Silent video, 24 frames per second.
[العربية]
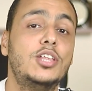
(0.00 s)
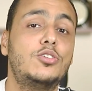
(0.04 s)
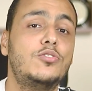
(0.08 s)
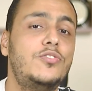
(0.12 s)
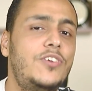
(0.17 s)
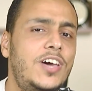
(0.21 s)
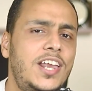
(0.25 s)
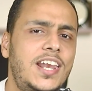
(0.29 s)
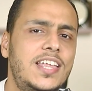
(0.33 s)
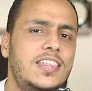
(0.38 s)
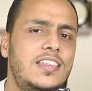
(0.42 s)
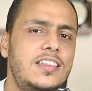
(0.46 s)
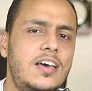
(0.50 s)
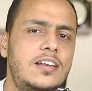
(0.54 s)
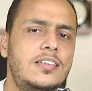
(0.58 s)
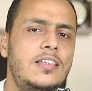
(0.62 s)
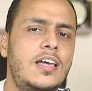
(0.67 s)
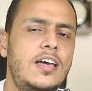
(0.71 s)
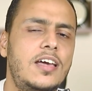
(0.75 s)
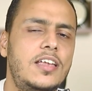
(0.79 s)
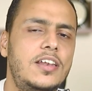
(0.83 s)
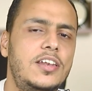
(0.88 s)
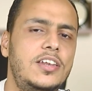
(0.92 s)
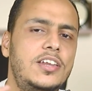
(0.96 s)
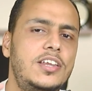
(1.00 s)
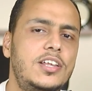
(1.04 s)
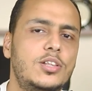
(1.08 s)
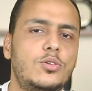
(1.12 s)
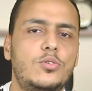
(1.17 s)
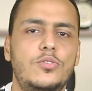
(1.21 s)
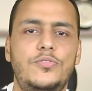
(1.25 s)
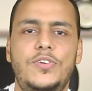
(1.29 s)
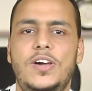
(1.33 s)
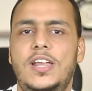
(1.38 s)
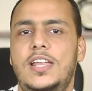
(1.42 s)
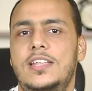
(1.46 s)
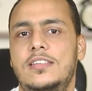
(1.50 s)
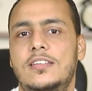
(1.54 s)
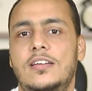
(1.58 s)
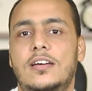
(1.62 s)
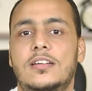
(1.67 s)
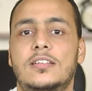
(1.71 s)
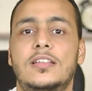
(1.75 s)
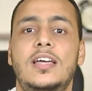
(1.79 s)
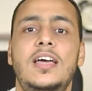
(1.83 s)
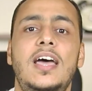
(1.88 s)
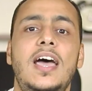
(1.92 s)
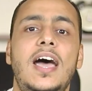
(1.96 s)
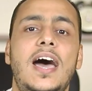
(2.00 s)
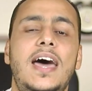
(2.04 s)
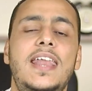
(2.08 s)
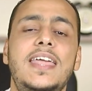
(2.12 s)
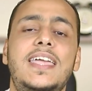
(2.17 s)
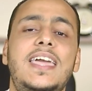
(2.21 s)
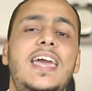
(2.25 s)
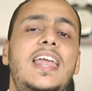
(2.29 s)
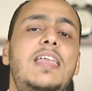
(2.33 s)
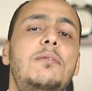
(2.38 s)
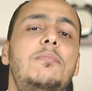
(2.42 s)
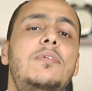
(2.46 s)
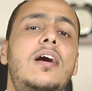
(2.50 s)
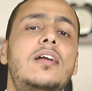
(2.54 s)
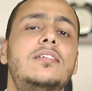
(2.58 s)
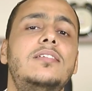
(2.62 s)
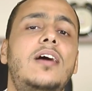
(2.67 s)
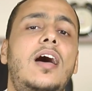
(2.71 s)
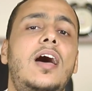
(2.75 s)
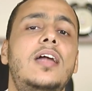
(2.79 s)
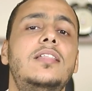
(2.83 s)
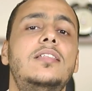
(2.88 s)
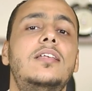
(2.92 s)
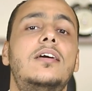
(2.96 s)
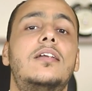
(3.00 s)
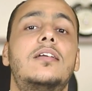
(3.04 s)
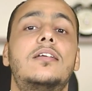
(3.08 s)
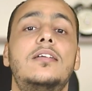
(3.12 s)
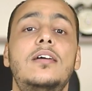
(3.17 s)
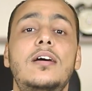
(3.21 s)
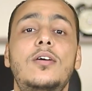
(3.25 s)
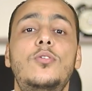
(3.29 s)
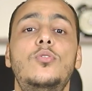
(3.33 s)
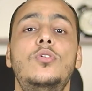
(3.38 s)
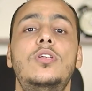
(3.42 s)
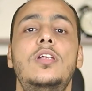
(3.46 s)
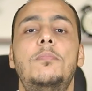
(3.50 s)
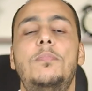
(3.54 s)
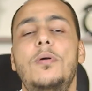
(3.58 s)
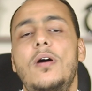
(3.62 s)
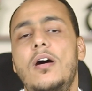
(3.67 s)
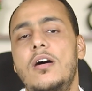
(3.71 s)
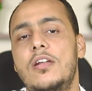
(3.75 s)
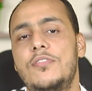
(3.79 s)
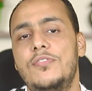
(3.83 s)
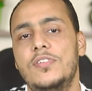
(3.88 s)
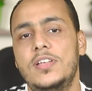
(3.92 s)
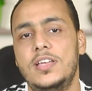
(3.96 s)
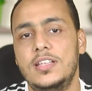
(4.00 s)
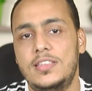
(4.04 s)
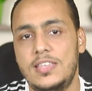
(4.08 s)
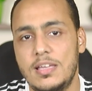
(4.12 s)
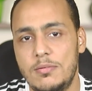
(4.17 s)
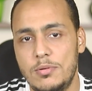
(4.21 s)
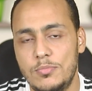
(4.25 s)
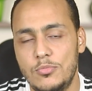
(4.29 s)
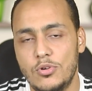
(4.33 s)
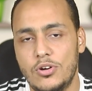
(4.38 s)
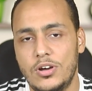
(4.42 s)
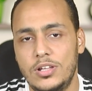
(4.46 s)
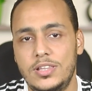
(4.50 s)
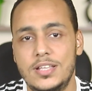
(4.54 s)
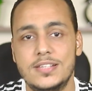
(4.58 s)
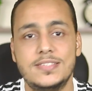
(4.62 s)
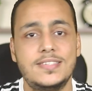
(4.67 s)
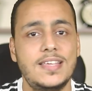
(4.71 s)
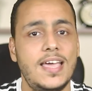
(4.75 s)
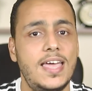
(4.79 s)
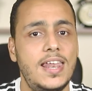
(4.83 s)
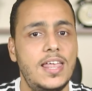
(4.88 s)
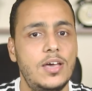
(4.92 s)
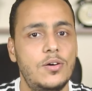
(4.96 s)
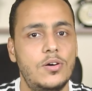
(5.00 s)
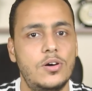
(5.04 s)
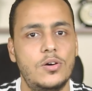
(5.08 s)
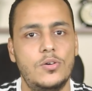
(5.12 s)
ندخل في حلقه النهارده ندخل في حلقه النهارده هنتكلم النهارده عن رجل البار في الكتاب المقدس الا